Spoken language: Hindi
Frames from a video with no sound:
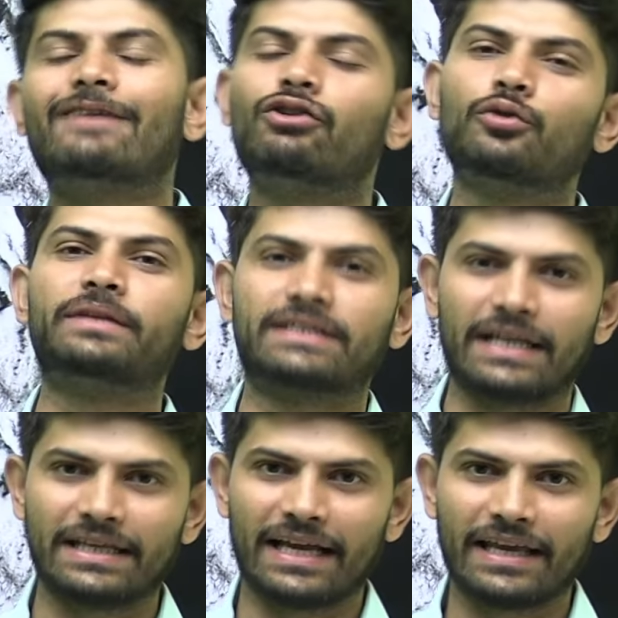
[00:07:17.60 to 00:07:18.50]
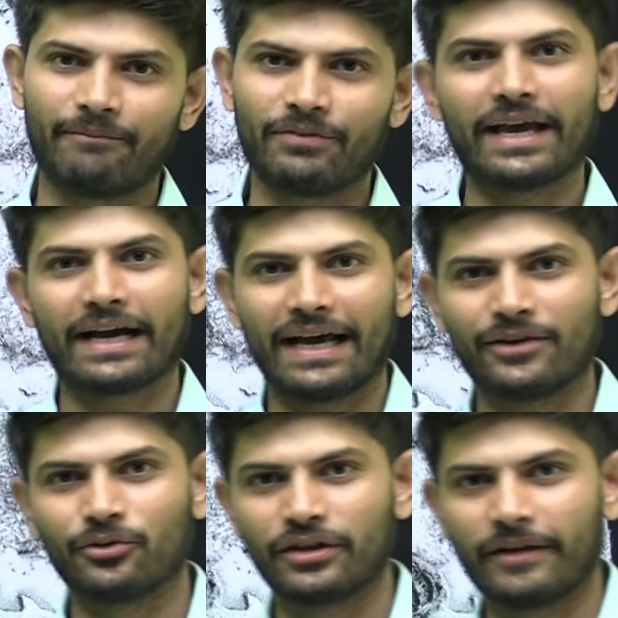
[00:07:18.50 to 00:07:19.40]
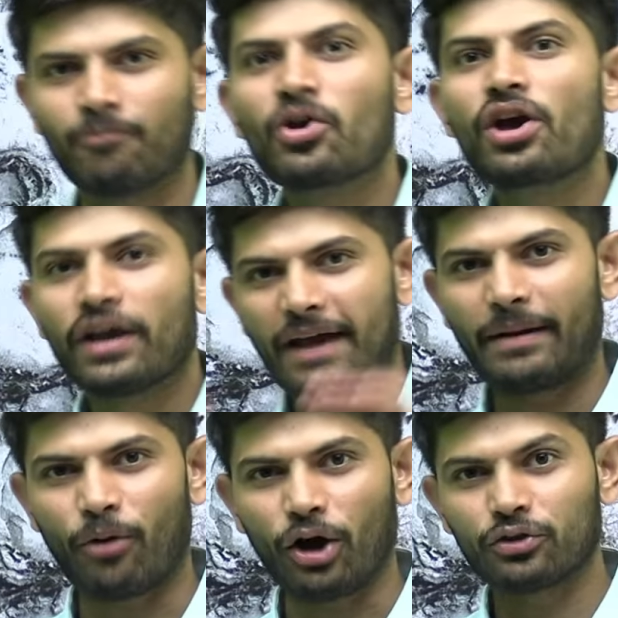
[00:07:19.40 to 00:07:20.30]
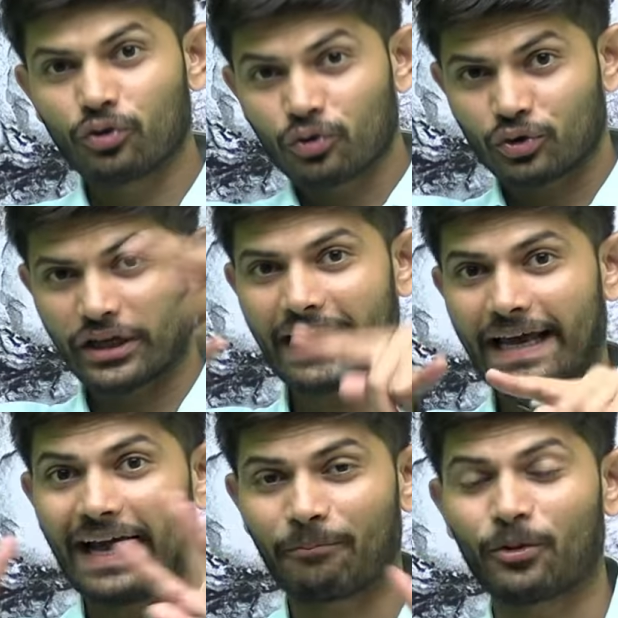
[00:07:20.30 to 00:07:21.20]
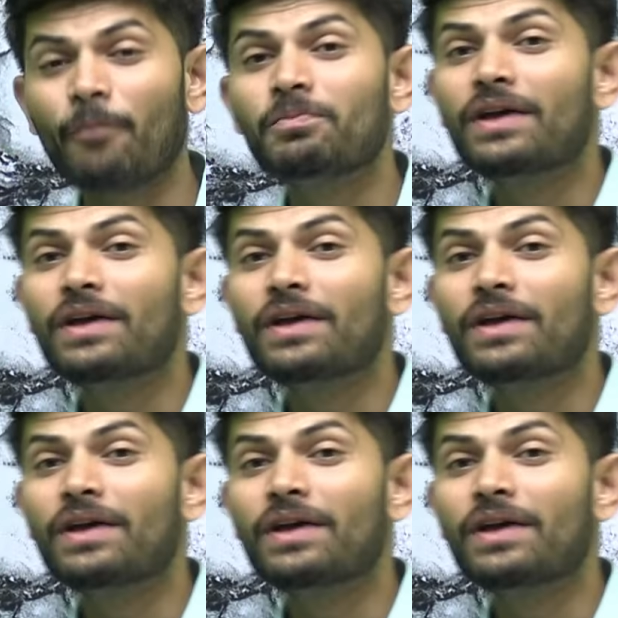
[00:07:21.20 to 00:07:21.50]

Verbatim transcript: है वो डूबते चले जाएंगे ये कहानी होती है खैर मैं बहुत दूर दूर तक ले गए आपको